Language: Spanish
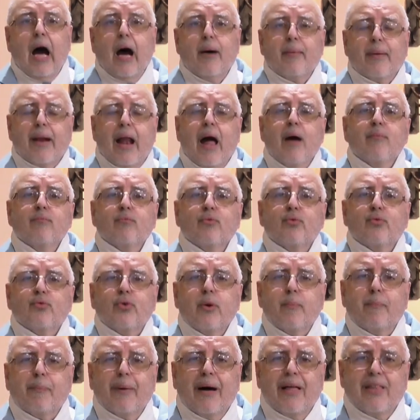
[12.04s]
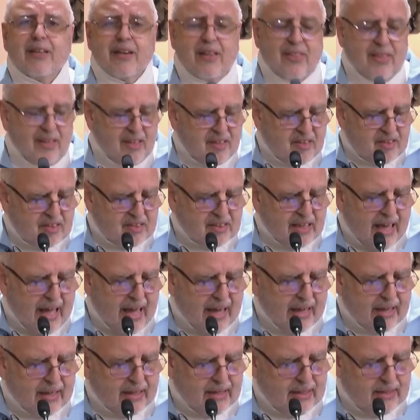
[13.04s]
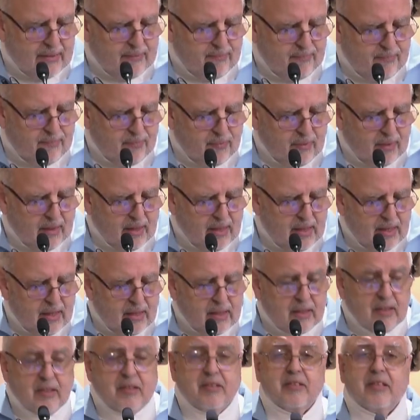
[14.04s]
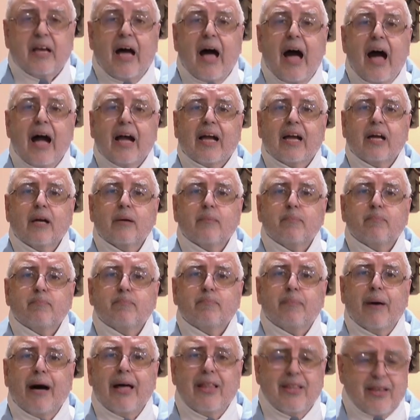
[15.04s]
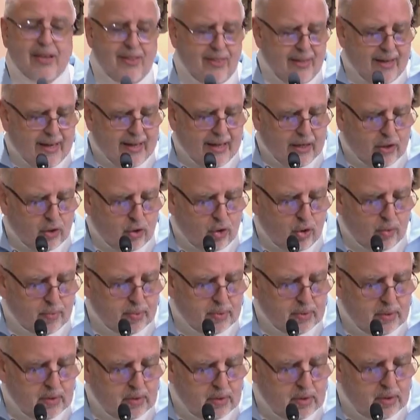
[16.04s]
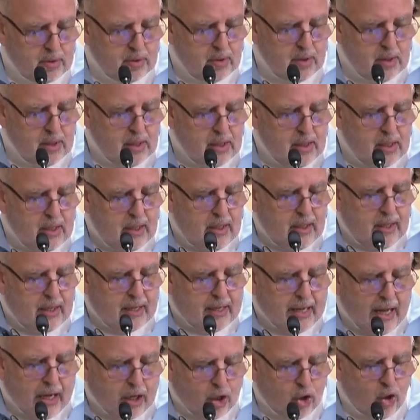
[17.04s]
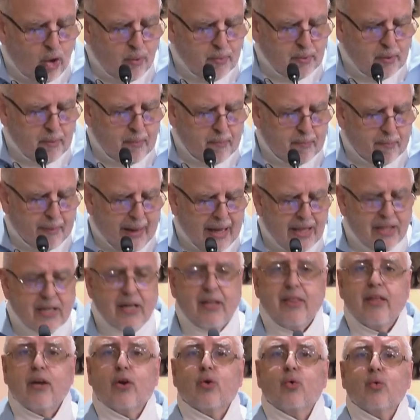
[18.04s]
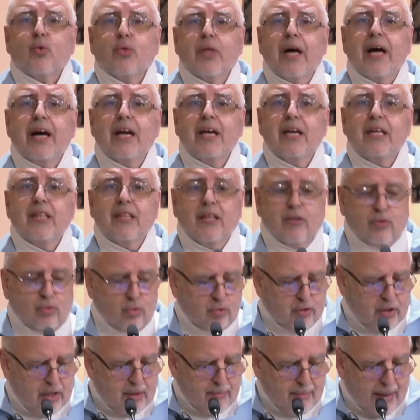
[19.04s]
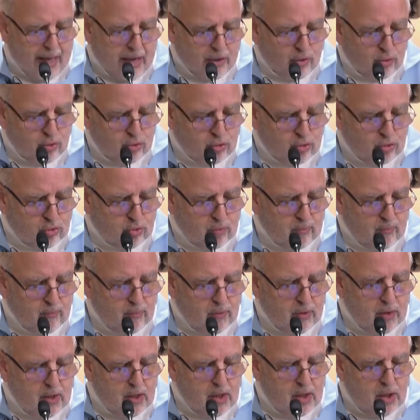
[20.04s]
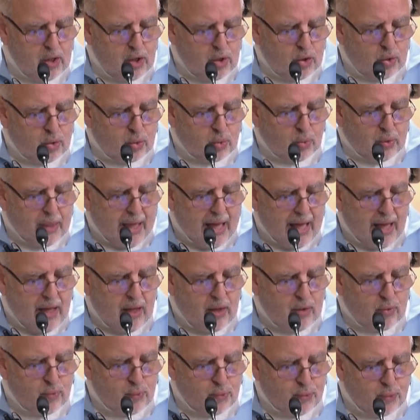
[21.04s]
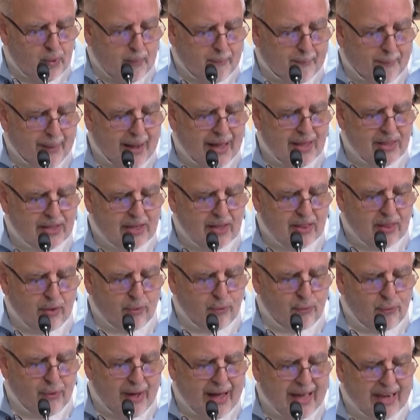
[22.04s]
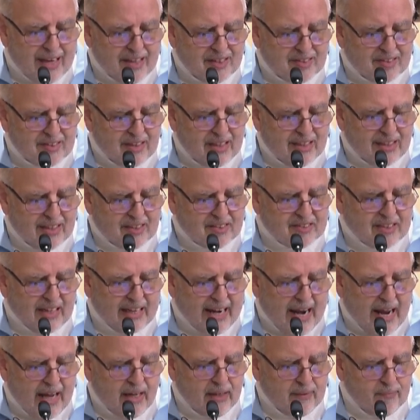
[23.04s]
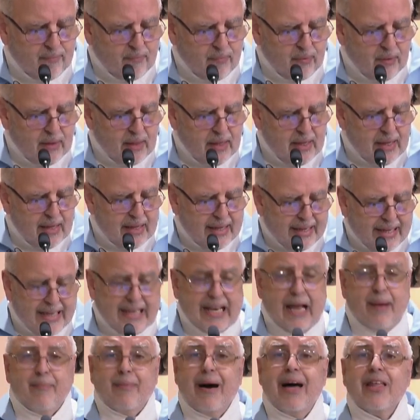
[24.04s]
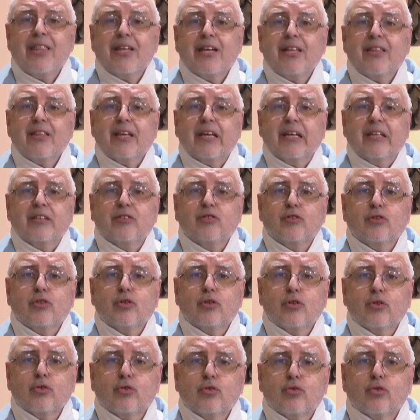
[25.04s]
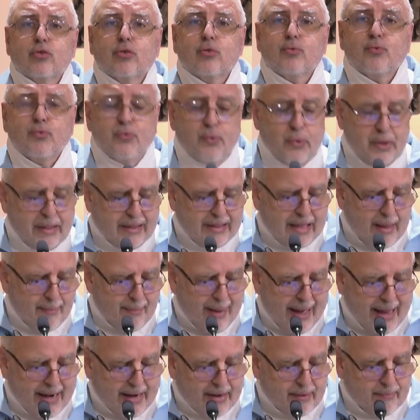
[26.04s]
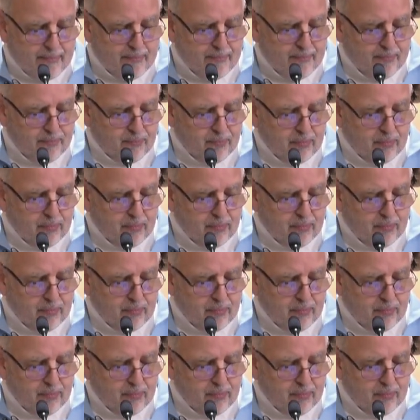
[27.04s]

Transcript: Abraham fue padre de Isaac, Isaac padre de Jacob, Jacob padre de Judá y de sus hermanos. Judá fue padre de Fares y de Sara, y la madre de estos fue Tamar.